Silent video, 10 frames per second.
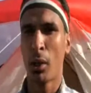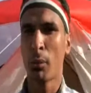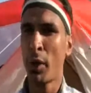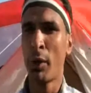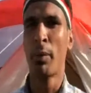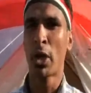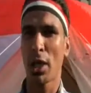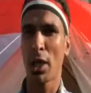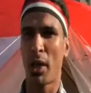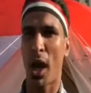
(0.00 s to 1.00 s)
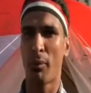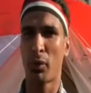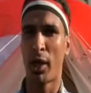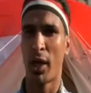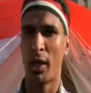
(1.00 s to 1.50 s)
بنصيبنا
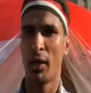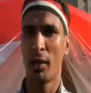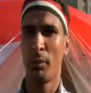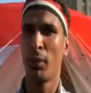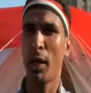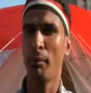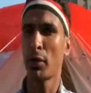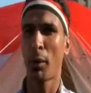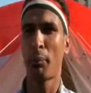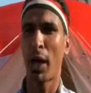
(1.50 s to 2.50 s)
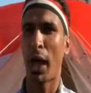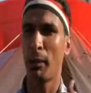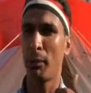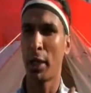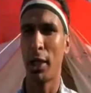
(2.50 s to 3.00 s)
الحمد لله بنحمد ربنا على
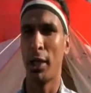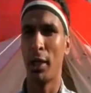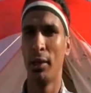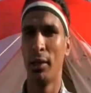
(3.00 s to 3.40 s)
اللي بيجي لنا